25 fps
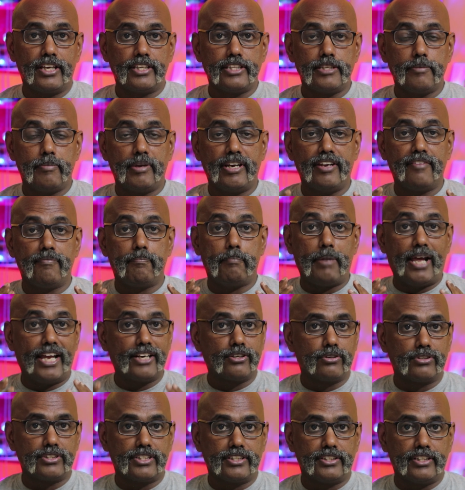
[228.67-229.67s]
இந்த மாதிரி
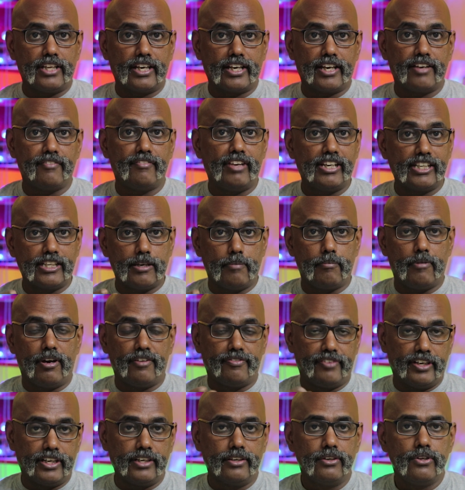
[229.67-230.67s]
பிளான் கொடுத்துருந்தாங்க வெல்கம்
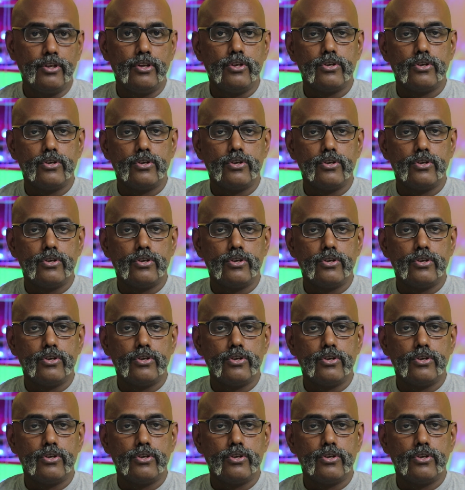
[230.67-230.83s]
ஆஃபர்